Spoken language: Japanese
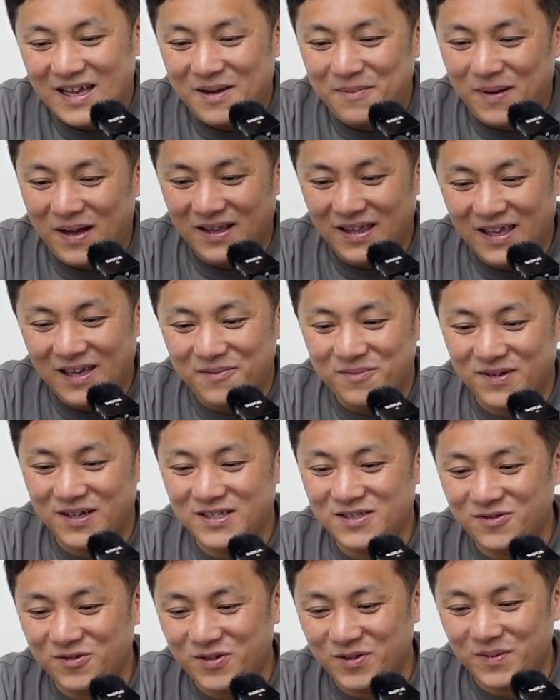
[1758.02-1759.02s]
まあね、
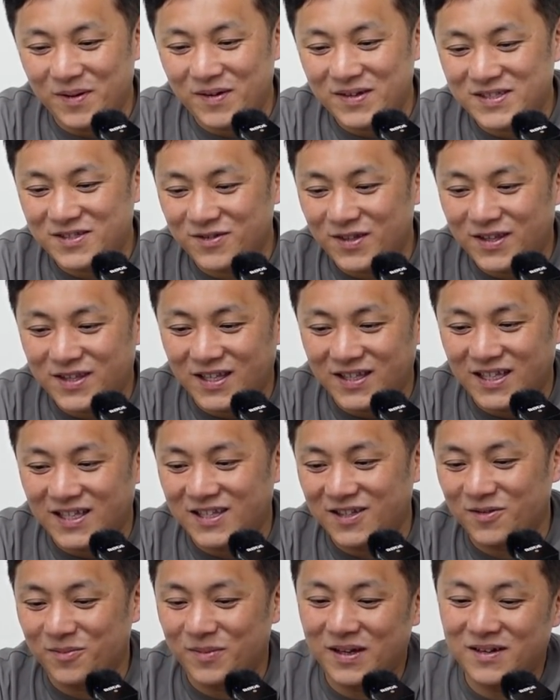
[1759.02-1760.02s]
昔の車は必要だったんだっ
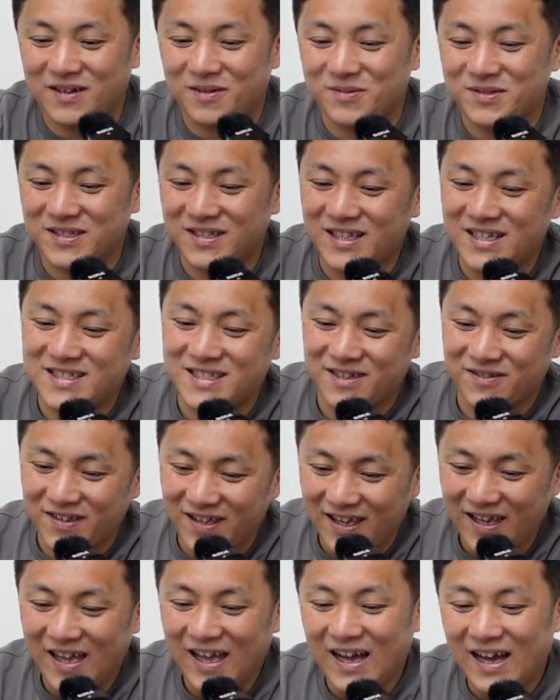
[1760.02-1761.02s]
ていうのもあるかもしれないですけど
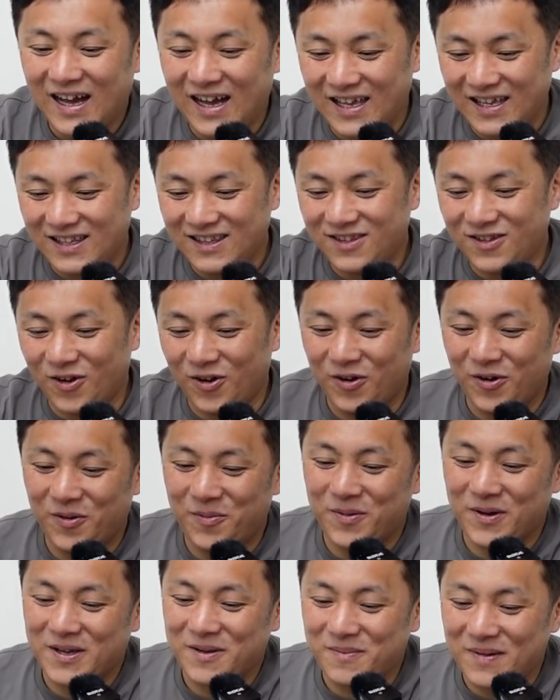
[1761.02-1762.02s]
ね。はい、と
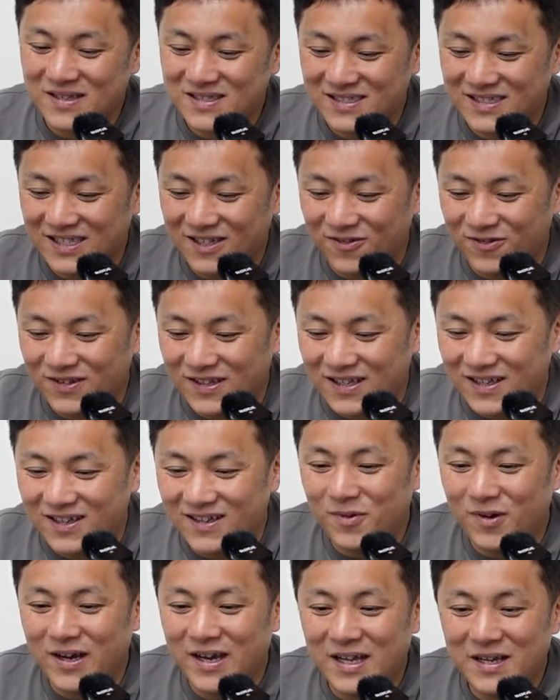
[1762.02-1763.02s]
思います。いろんな、
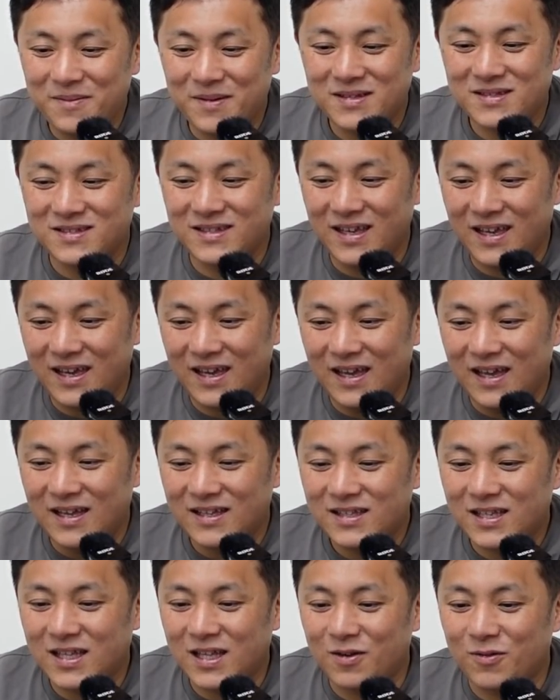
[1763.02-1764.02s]
もう流行りますね。
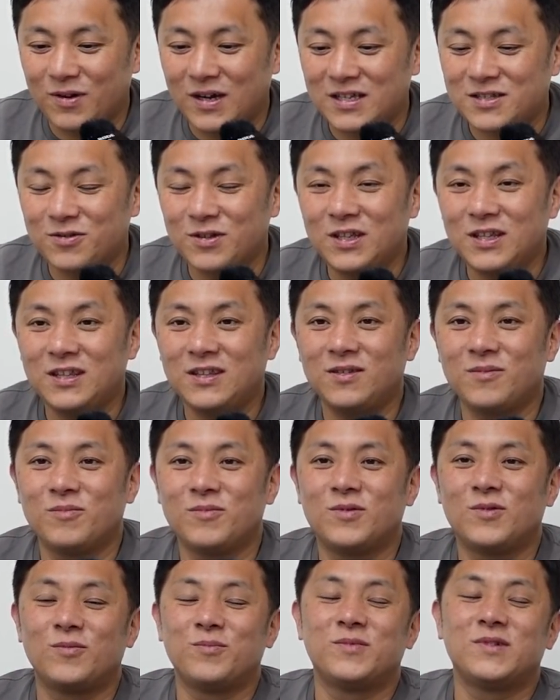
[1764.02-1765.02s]
ただのガソリン
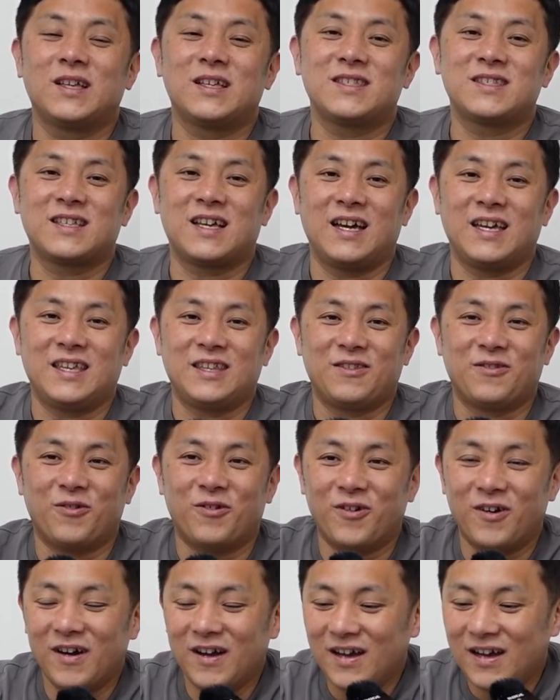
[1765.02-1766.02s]
の無駄遣い
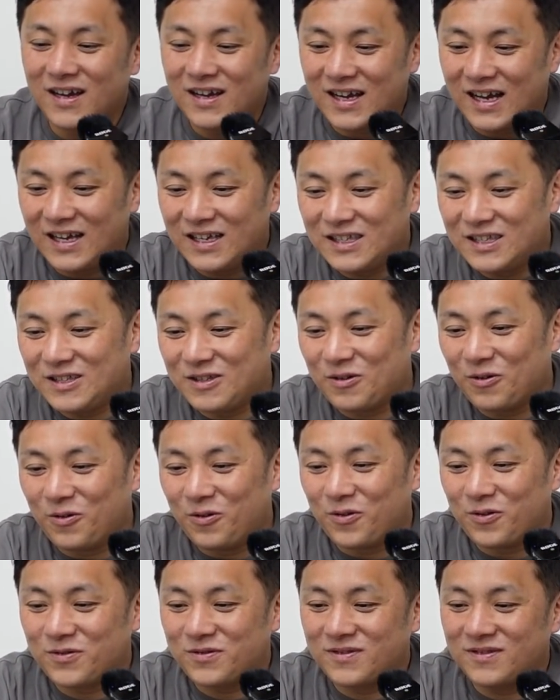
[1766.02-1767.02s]
と環
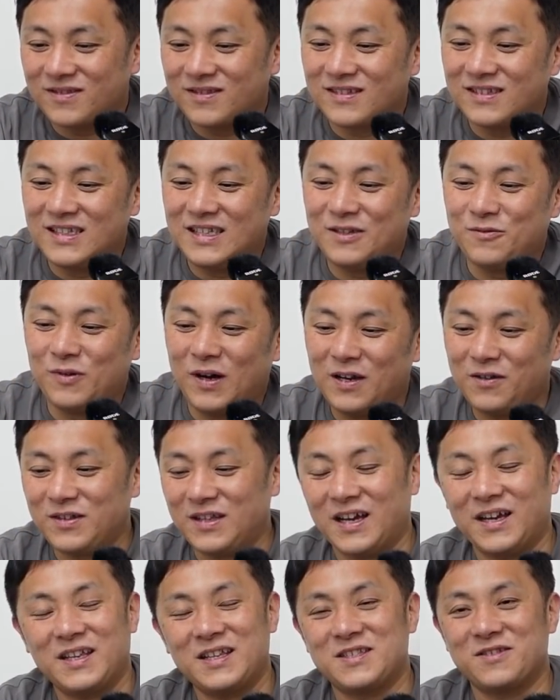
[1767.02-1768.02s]
境に悪い
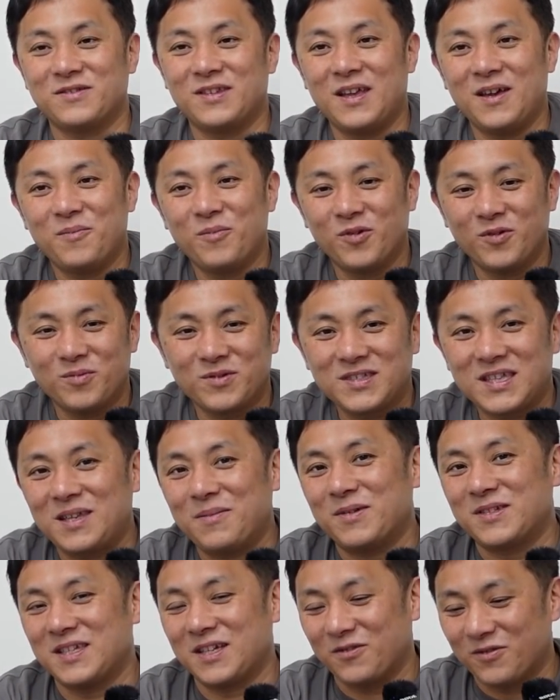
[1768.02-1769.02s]
だけですよね。僕もつけて
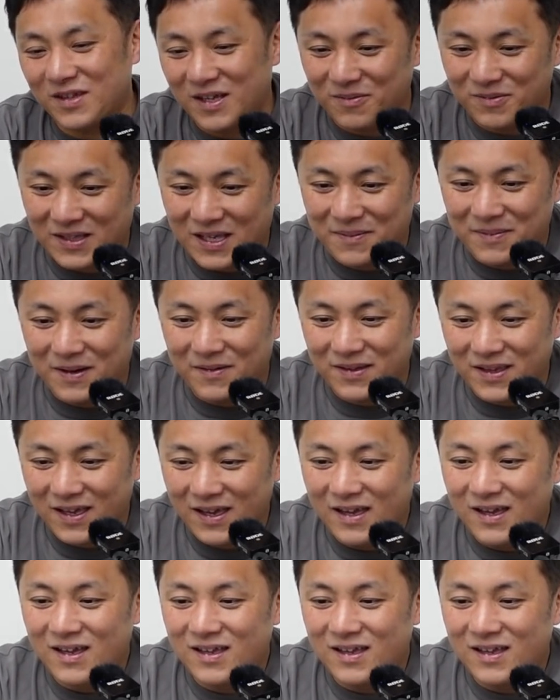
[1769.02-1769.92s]
ましたけど、ターボタイマーはね。